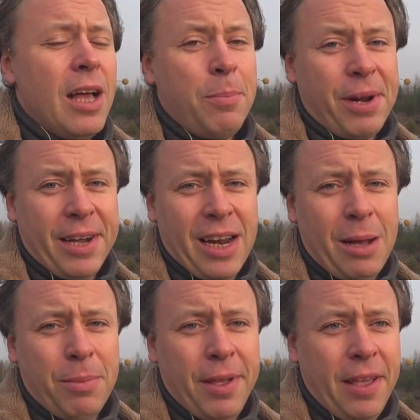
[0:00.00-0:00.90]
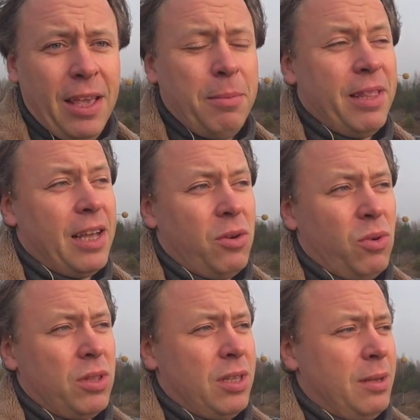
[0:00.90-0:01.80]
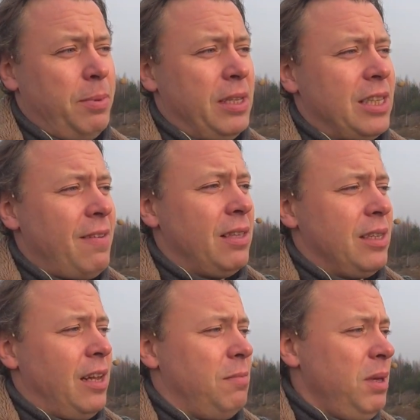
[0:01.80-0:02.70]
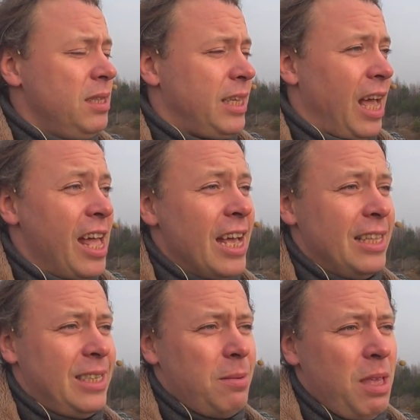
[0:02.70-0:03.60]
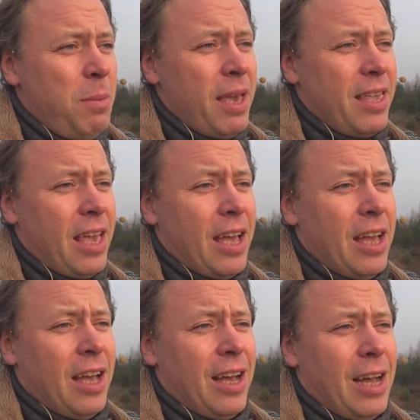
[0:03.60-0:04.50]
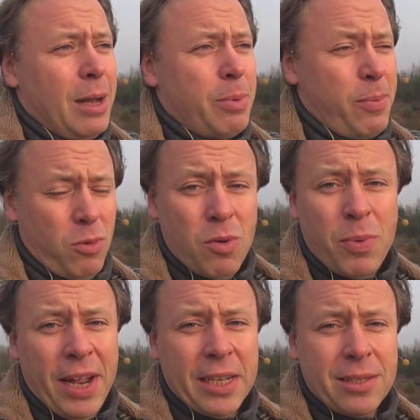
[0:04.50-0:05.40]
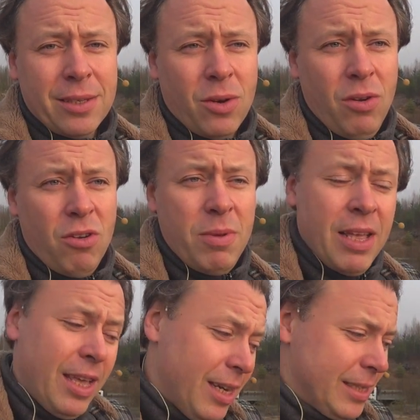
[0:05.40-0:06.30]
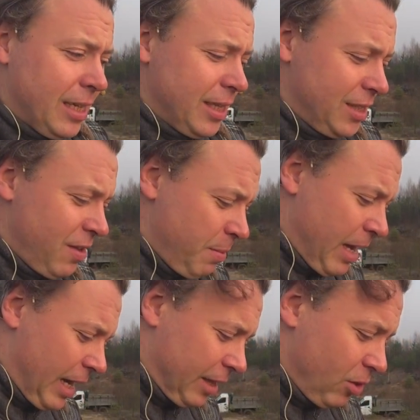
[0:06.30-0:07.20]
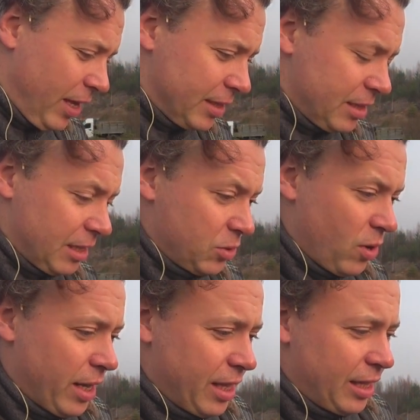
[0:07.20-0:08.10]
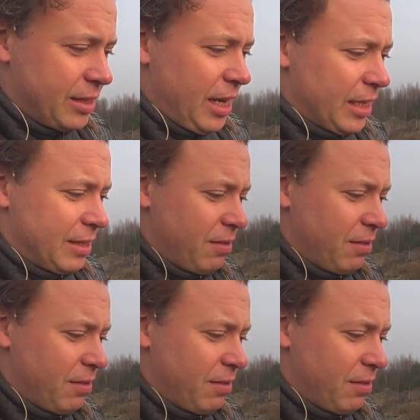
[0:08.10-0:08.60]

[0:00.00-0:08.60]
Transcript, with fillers: программы именно от э, представителя в Минске. Тем не менее, попробую проехаться за рулем и рассказать вам, как оно едет, насколько это интересный